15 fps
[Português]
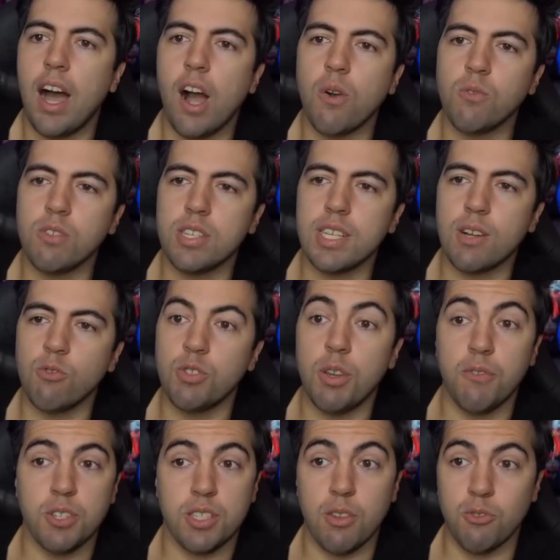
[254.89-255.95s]
Alguns
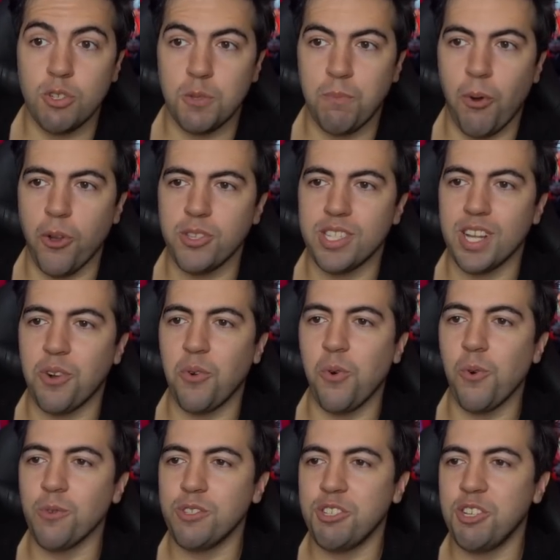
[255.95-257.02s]
executivos estão dispostos a
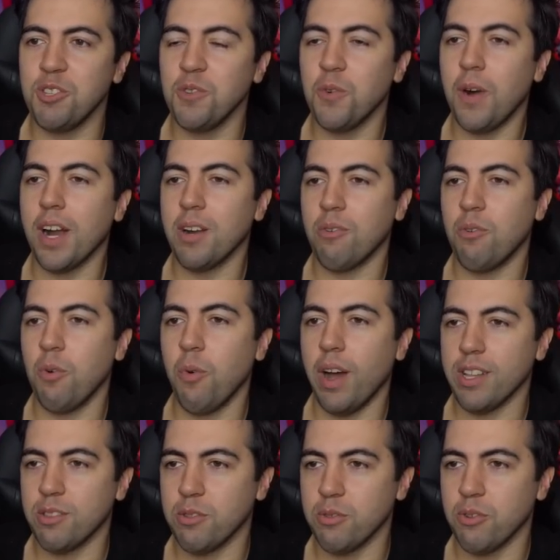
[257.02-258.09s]
continuar com o
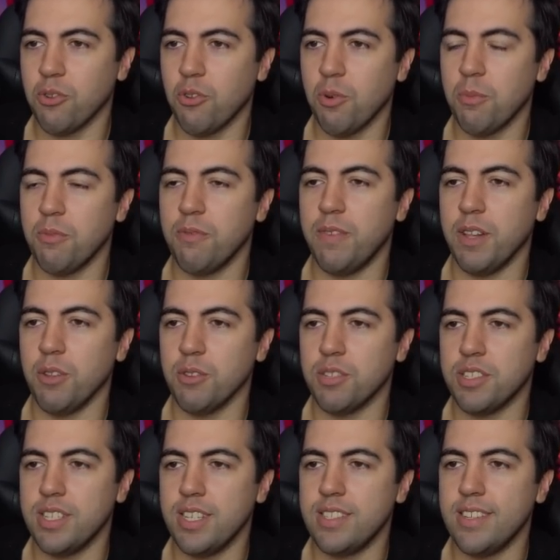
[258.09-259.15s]
ator como
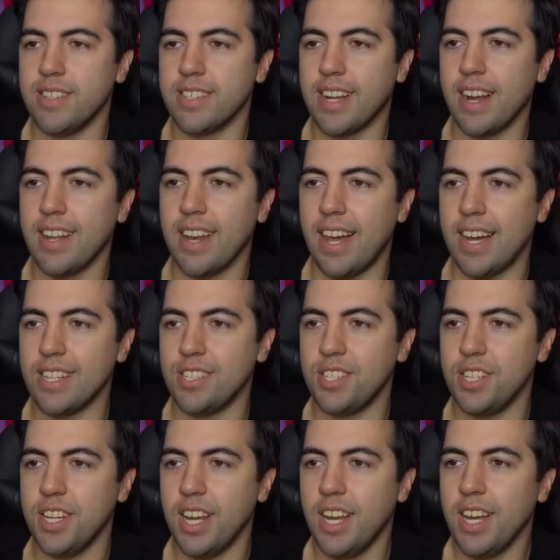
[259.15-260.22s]
velocista
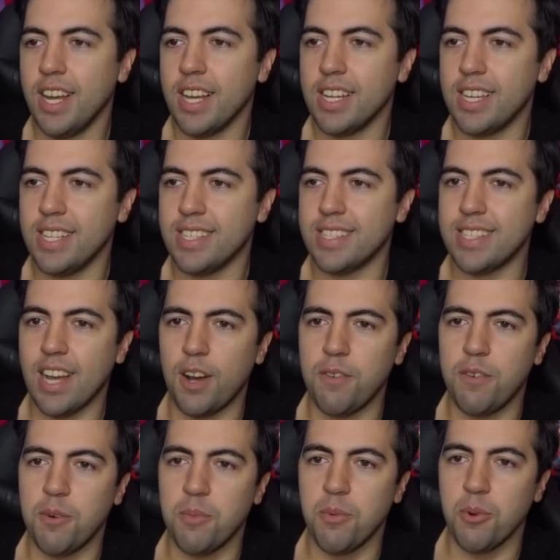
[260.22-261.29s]
escarlate que
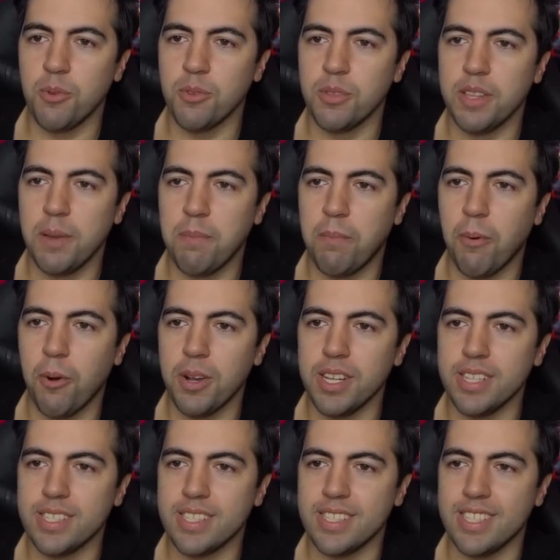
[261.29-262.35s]
salva o mundo
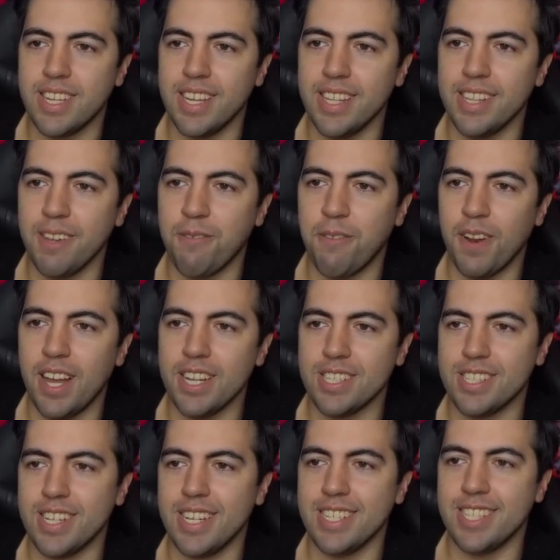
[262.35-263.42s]
depois de The
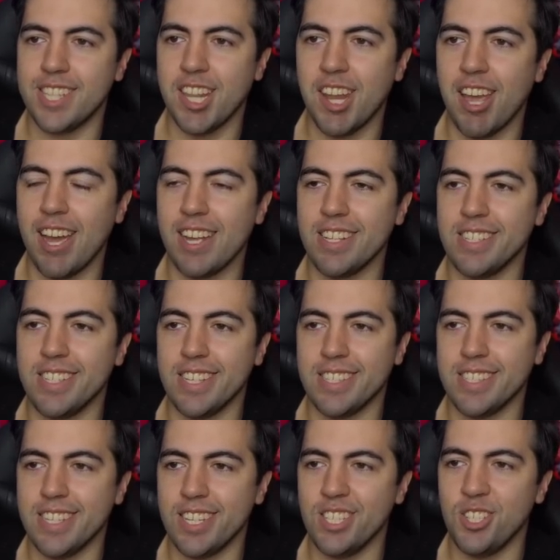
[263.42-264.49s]
Flash estrear em
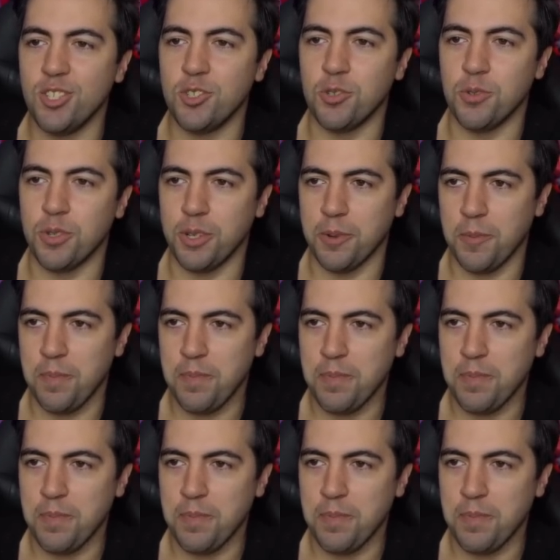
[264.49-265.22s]
16 de junho.